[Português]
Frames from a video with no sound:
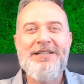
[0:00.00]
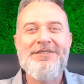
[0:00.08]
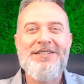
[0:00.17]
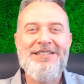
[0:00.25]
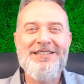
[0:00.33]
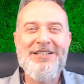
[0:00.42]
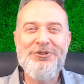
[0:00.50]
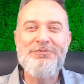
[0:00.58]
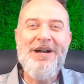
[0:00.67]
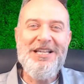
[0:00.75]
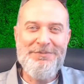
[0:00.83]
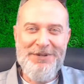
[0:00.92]
às vezes, dando
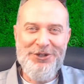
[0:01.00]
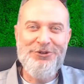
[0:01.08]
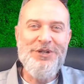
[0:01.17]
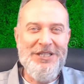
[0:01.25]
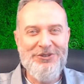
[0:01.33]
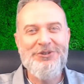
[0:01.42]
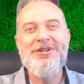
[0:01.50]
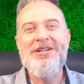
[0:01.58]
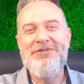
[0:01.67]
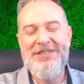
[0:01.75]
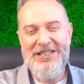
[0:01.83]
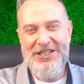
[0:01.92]
mais prejuízo do que
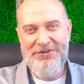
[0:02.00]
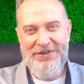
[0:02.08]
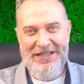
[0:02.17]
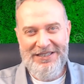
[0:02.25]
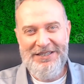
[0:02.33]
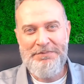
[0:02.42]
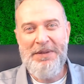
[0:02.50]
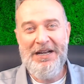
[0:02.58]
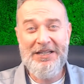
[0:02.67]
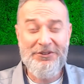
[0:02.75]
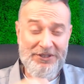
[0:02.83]
você tivesse pagando.